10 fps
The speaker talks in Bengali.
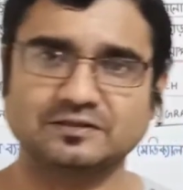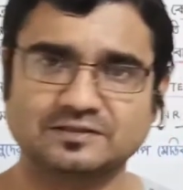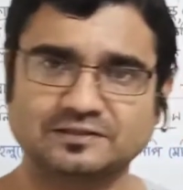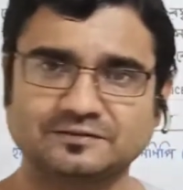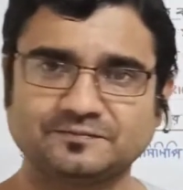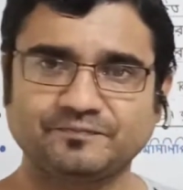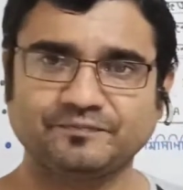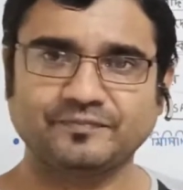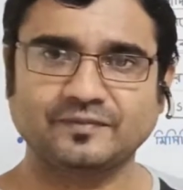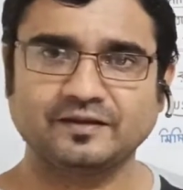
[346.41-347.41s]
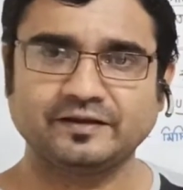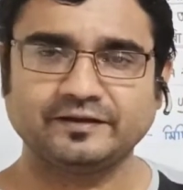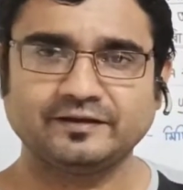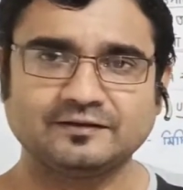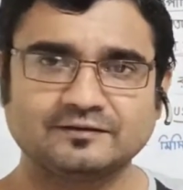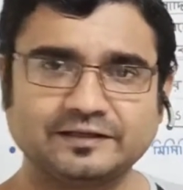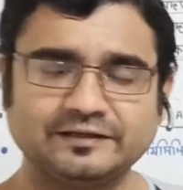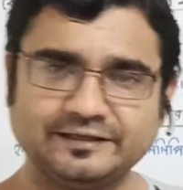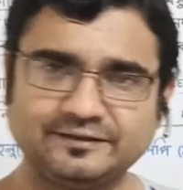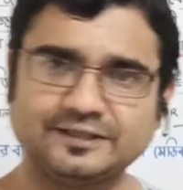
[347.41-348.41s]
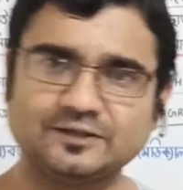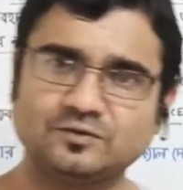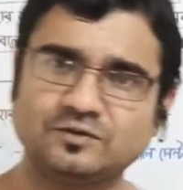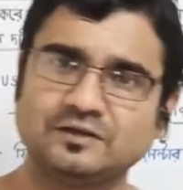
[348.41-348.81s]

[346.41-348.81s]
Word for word: আসছে তাই এটিকেও